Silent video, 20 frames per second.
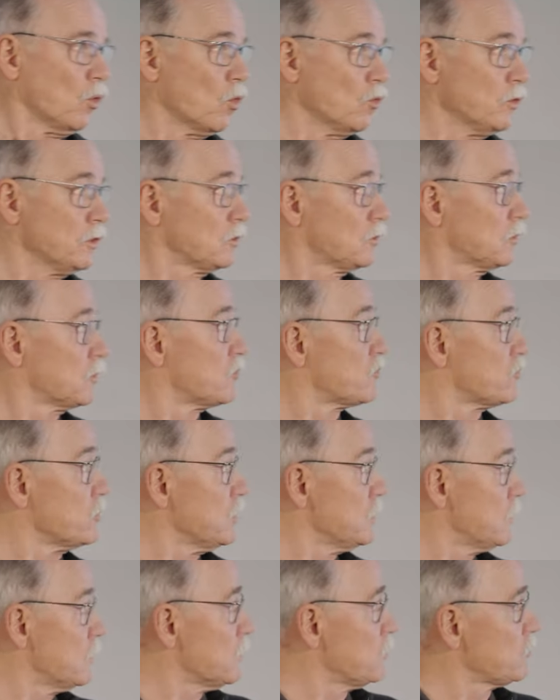Und
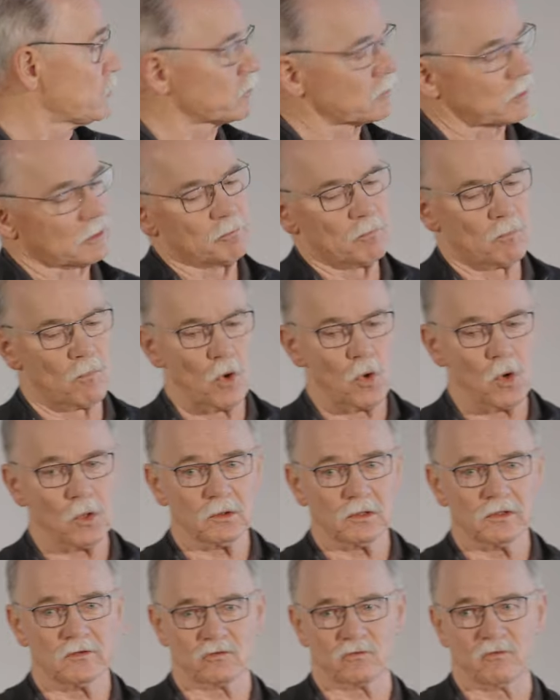Ziel ist,
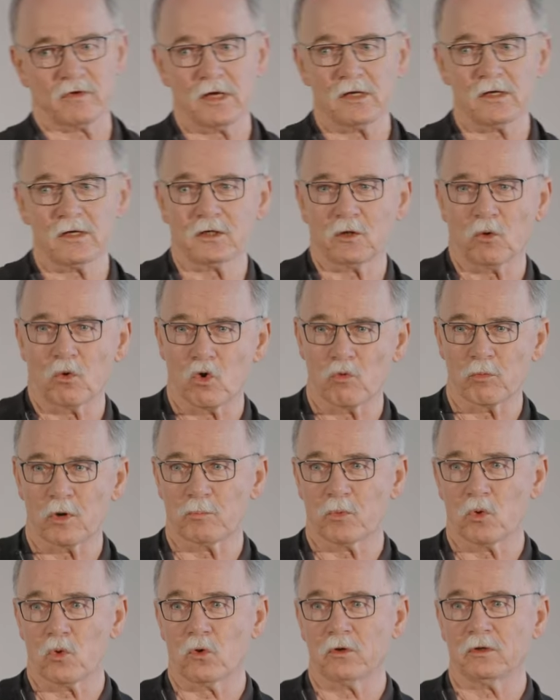möglichst wenig
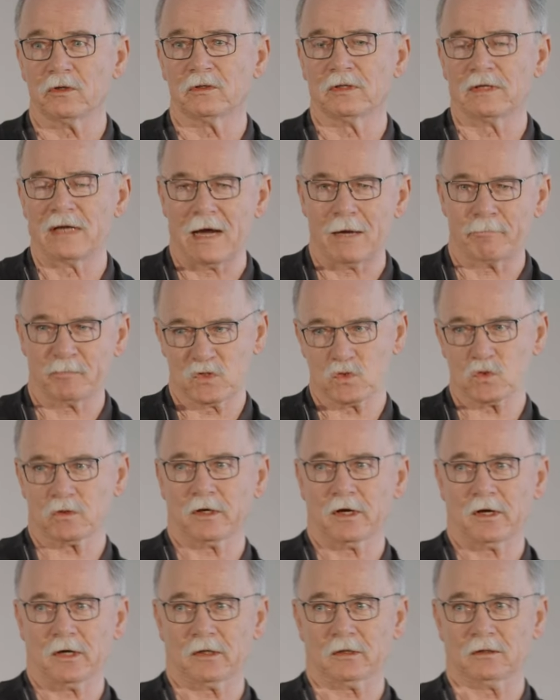Oberboden
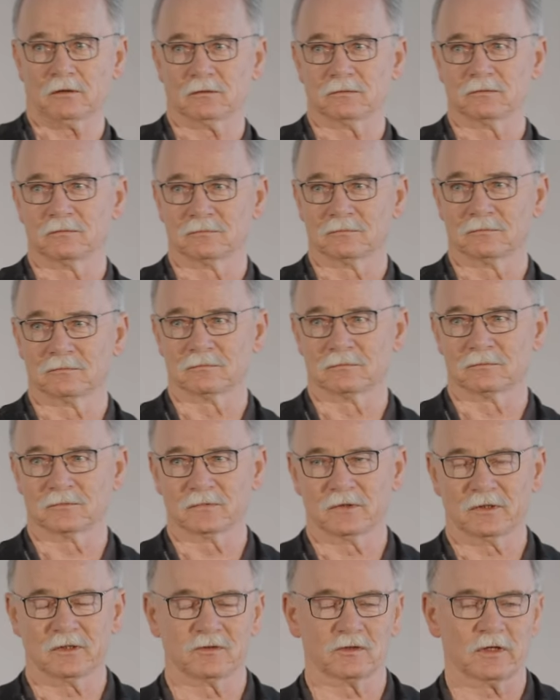abzutragen.
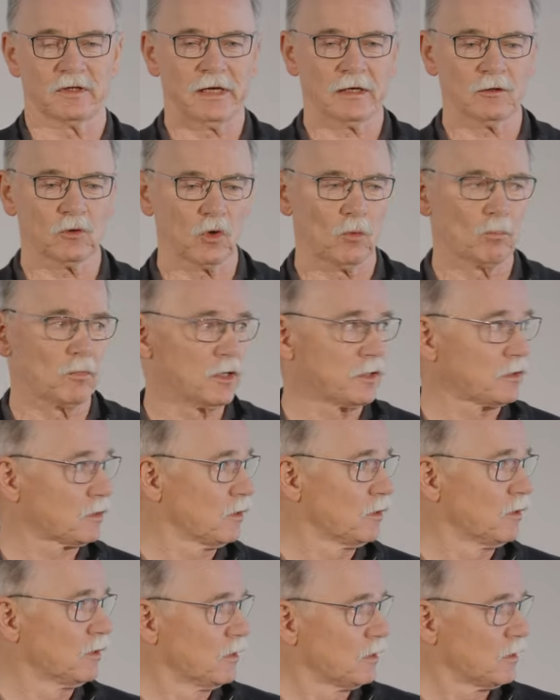Also
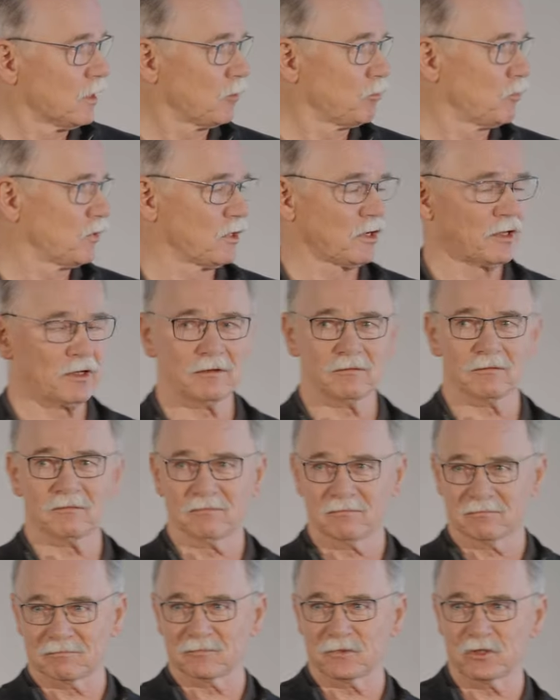herkömmlich hat man
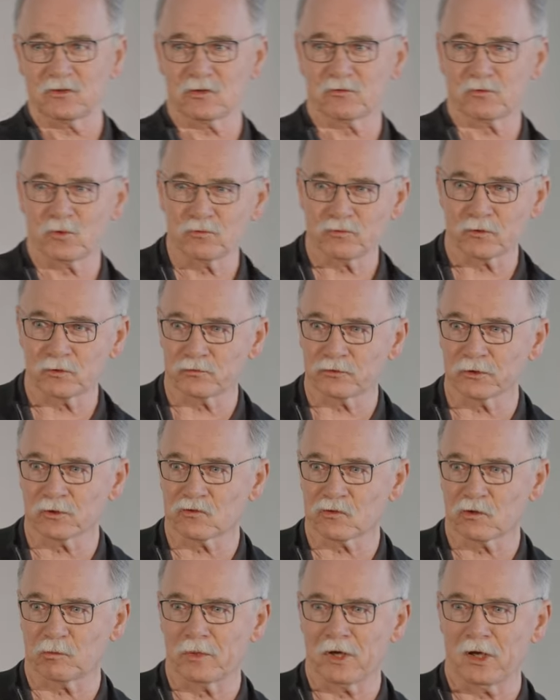dann diese
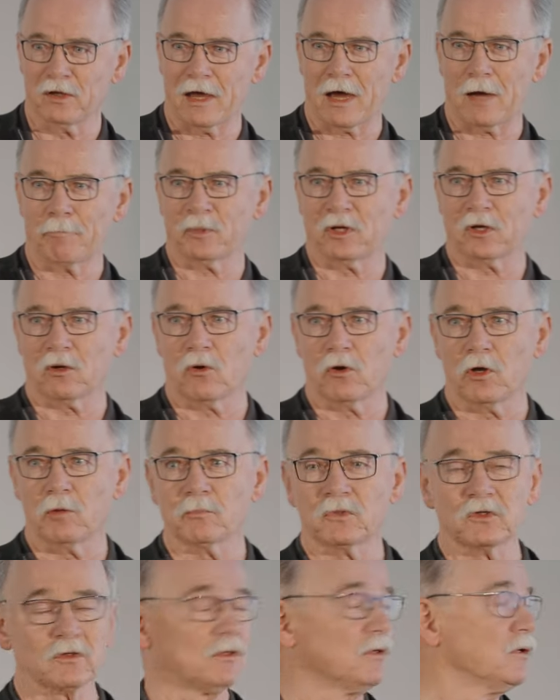45 Meter
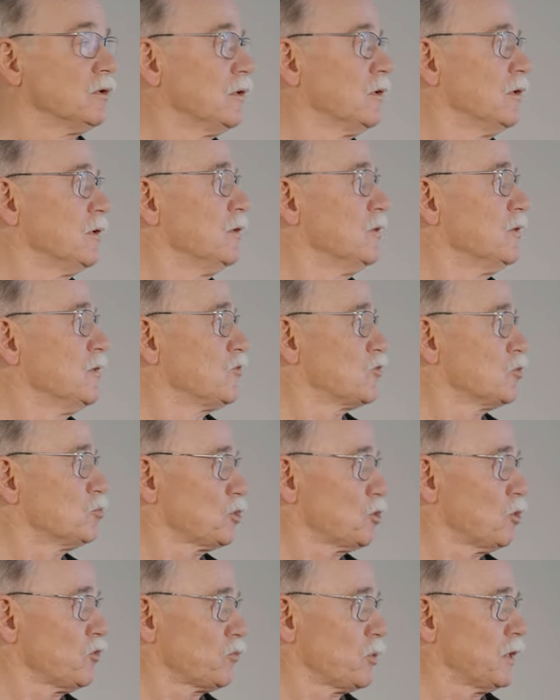abgeräumt zum
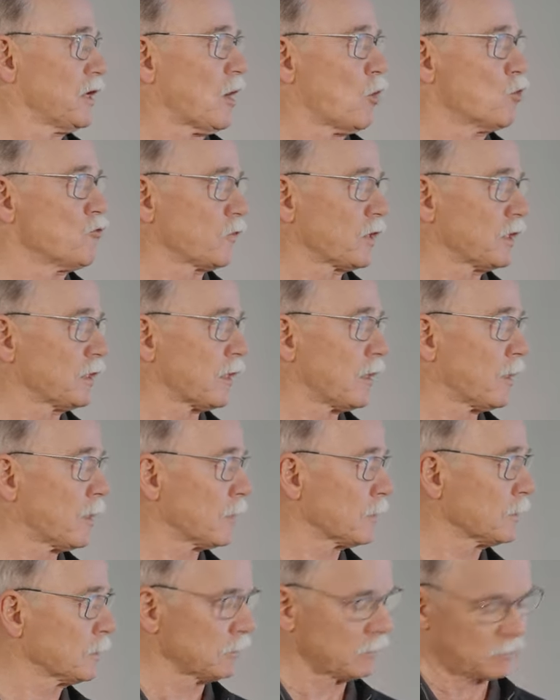Schluss wieder
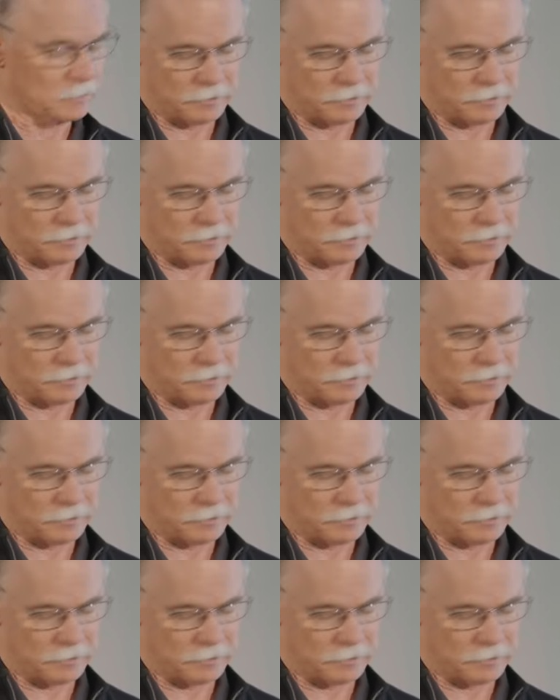aufgetragen.